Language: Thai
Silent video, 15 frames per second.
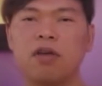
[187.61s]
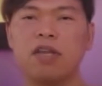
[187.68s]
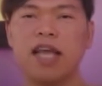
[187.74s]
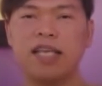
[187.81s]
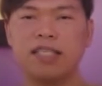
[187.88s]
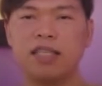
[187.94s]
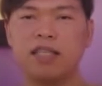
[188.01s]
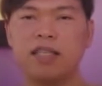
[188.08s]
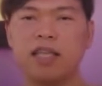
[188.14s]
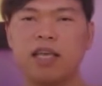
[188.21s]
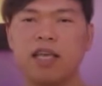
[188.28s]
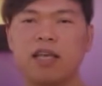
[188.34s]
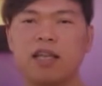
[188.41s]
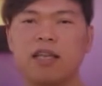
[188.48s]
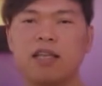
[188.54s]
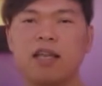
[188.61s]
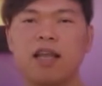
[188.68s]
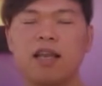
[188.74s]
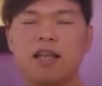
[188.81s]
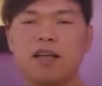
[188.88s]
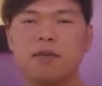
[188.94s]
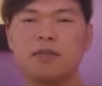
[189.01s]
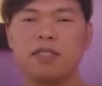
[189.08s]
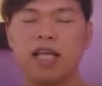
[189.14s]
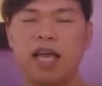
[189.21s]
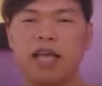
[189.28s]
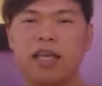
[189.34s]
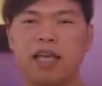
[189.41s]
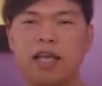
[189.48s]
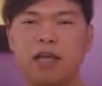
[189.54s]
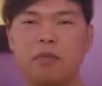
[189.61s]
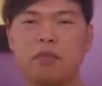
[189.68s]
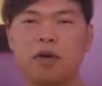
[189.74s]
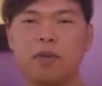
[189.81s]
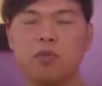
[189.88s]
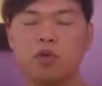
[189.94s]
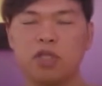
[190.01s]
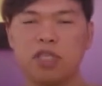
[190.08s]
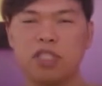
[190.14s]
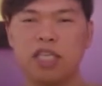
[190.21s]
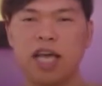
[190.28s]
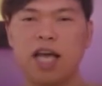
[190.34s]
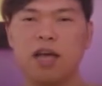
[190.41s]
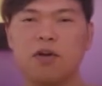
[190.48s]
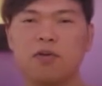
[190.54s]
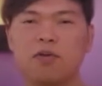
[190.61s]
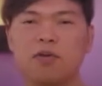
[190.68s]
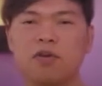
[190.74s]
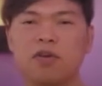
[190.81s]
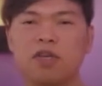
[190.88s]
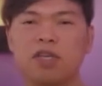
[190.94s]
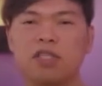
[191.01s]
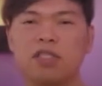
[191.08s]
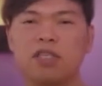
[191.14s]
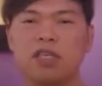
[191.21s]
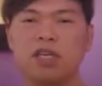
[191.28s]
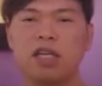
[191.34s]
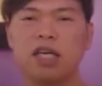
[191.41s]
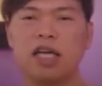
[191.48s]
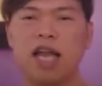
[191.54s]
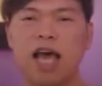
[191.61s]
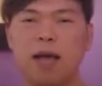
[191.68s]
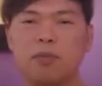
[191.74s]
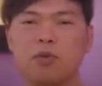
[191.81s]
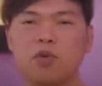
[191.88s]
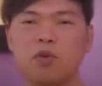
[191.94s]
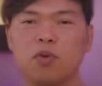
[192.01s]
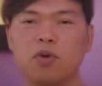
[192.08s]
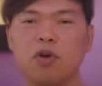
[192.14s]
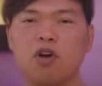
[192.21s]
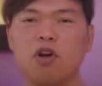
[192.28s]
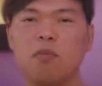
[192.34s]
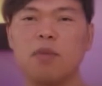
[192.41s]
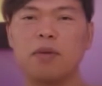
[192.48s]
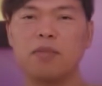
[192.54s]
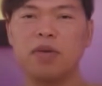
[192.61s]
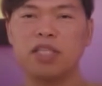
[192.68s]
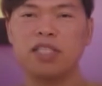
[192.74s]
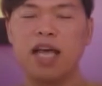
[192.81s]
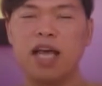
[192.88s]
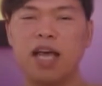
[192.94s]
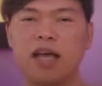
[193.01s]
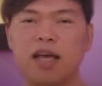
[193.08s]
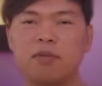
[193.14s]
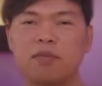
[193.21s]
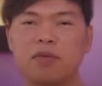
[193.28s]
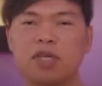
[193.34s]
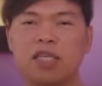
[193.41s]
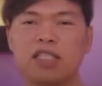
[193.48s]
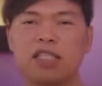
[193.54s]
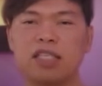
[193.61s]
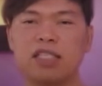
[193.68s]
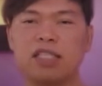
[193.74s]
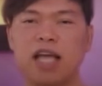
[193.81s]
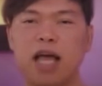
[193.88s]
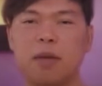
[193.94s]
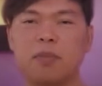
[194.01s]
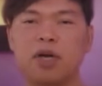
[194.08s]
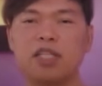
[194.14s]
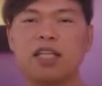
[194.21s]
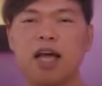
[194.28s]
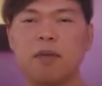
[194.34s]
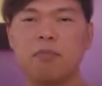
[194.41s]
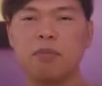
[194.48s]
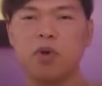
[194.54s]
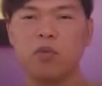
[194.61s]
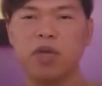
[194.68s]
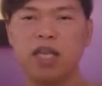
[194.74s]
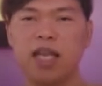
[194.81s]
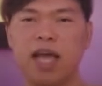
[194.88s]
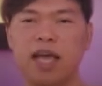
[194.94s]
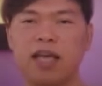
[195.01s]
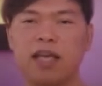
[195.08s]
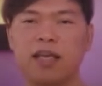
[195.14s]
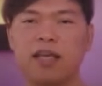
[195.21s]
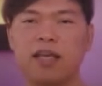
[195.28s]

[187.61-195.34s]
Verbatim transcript: ได้สติและเลื่อมใสในพระพุทธเจ้าจึงกราบทูลขอบรรพชาเพื่อศึกษาพระธรรมวินัย